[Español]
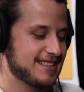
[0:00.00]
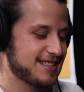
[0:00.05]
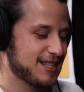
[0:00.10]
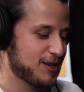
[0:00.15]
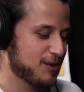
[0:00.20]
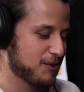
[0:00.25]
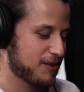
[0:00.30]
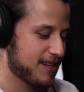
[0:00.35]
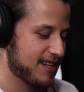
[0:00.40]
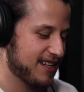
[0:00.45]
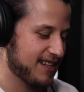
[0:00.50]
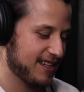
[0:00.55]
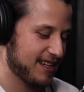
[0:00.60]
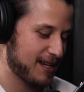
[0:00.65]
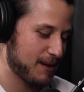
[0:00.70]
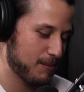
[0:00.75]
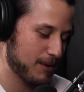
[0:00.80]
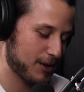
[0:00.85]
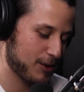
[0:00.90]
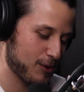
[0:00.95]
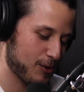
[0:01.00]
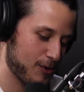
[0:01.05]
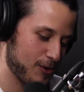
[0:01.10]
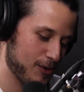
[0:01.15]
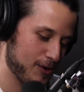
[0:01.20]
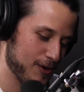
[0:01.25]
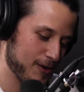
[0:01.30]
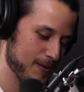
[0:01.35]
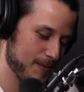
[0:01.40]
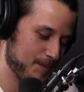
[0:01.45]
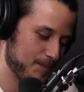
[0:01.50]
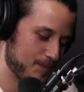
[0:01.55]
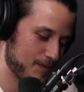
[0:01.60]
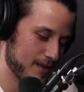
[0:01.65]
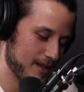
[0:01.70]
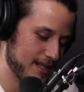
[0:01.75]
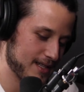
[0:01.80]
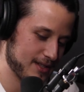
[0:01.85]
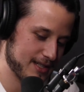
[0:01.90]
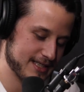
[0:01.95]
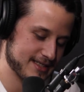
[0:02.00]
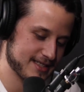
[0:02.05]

diciendo que, que, me tocó, eh,